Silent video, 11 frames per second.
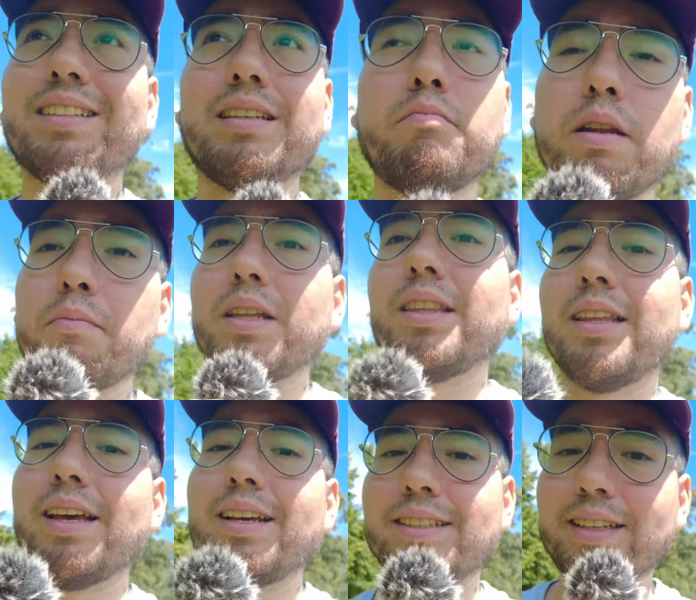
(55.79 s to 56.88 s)
Simplemente
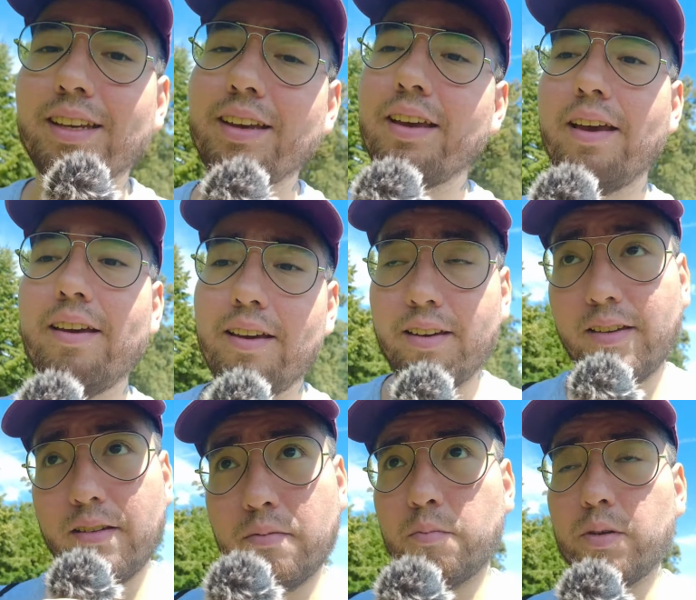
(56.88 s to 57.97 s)
te da ese
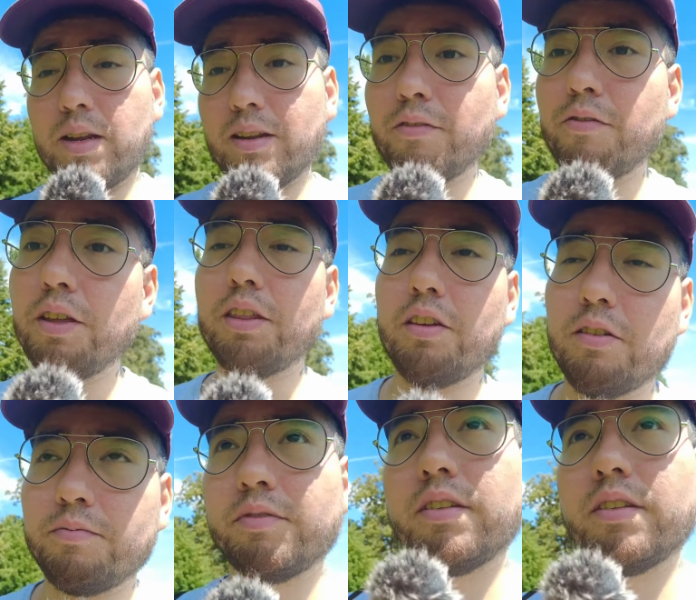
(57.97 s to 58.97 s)
beneficio.